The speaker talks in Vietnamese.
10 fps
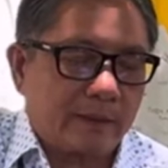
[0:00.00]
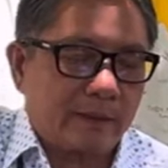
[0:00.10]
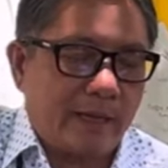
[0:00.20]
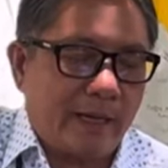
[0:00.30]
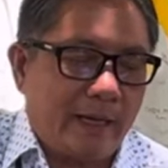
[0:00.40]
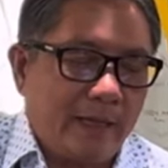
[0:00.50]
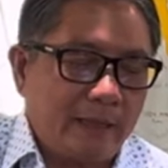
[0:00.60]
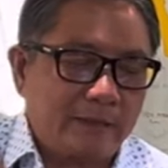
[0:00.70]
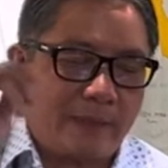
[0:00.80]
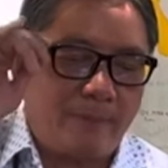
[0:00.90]
đã
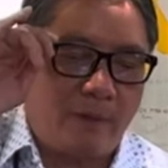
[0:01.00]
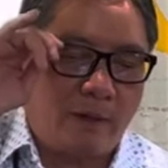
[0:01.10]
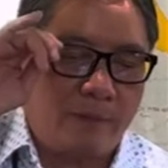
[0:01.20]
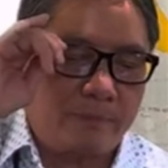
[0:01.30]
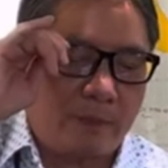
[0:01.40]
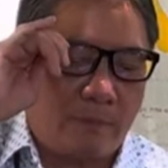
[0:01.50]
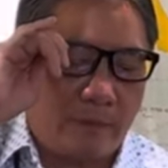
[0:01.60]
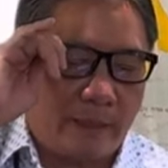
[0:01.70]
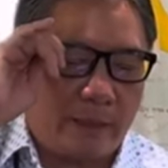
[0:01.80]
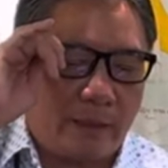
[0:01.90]
tập hợp công
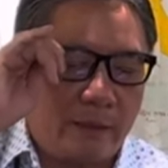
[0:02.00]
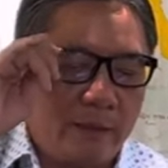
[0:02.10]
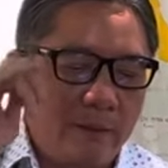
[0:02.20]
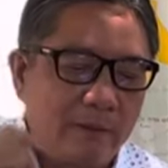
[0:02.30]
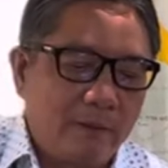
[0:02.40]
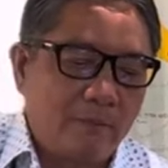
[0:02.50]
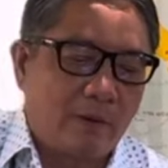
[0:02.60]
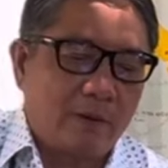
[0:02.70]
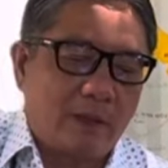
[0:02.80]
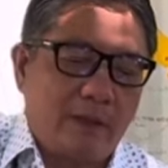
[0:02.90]
an
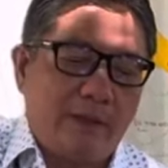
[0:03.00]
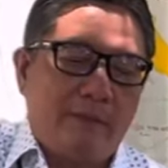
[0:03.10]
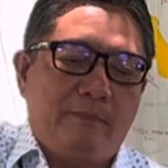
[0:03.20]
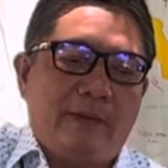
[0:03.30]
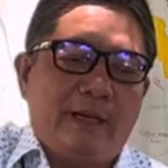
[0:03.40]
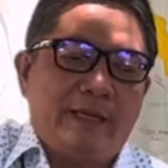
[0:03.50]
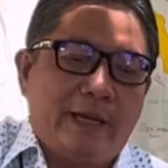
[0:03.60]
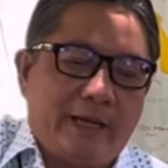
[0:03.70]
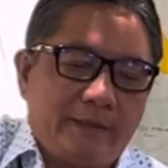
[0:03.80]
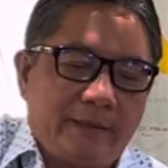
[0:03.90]
bộ đội mà
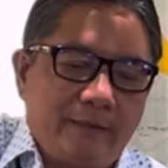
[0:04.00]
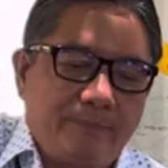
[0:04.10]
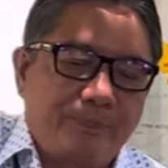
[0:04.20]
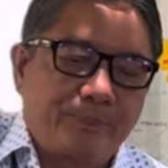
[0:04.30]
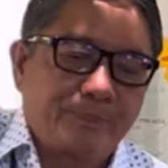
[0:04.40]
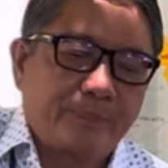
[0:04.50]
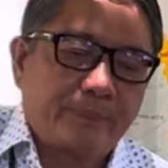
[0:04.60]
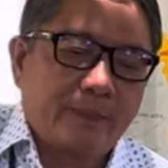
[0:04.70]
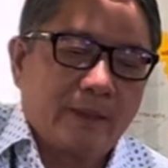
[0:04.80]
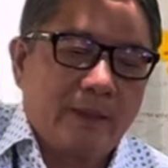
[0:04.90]
dạy
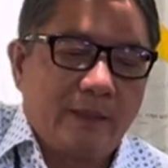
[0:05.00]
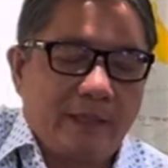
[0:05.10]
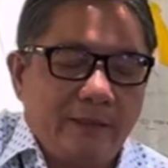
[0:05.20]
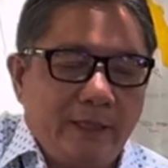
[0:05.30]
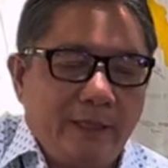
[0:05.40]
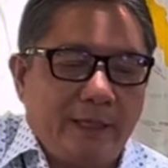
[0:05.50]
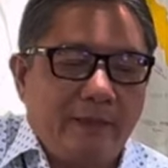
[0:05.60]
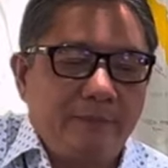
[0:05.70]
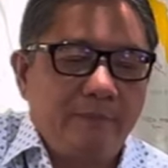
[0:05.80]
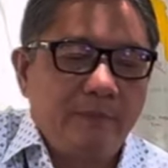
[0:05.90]
lại thế
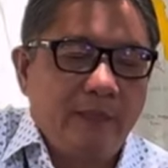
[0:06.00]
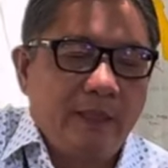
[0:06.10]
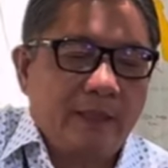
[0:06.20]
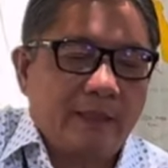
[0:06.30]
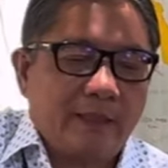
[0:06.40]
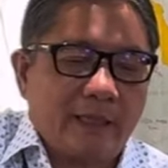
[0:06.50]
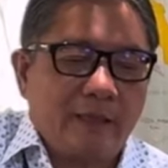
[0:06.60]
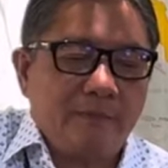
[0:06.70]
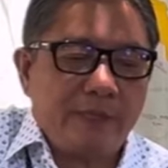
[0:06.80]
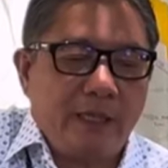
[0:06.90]
này các
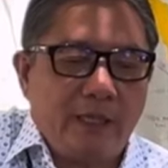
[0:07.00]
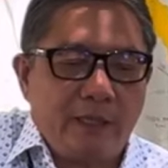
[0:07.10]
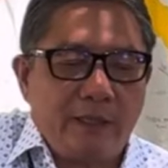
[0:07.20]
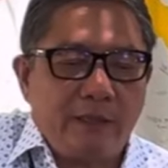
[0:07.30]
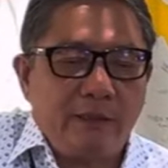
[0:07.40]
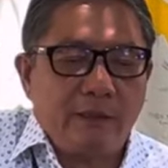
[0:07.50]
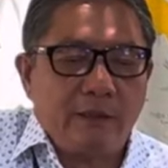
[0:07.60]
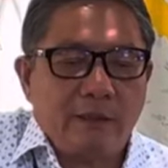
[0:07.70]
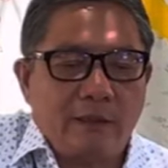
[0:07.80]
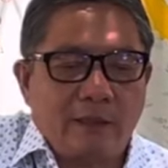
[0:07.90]
đồng chí ơi
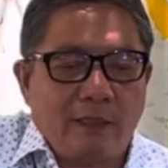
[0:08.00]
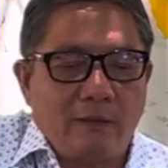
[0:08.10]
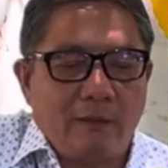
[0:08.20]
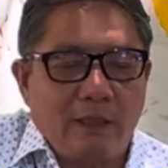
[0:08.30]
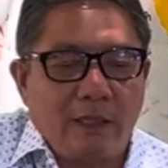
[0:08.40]
có